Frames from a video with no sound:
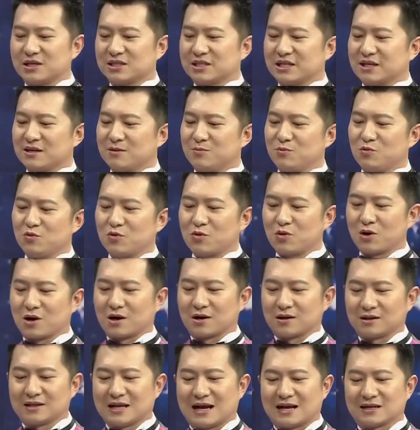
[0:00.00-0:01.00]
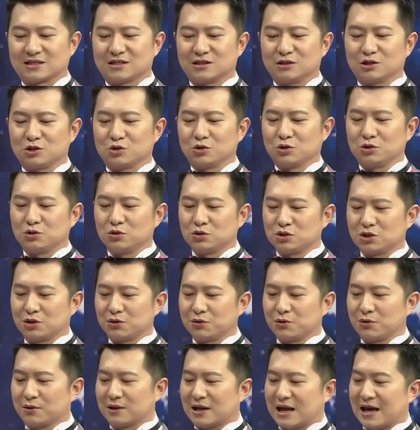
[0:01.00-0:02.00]
着这根木棍儿大声的说出咒
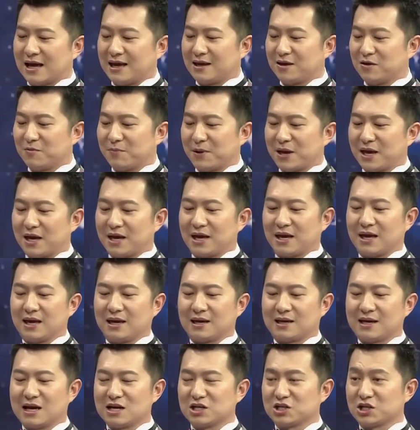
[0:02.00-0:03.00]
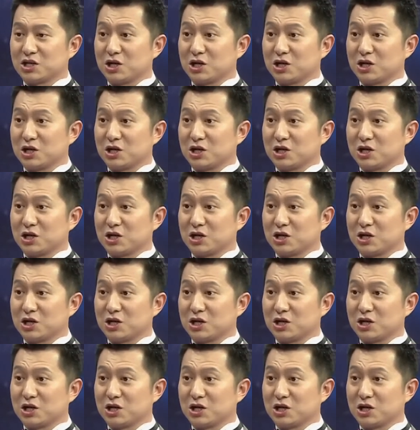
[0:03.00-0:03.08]
语来，预备，开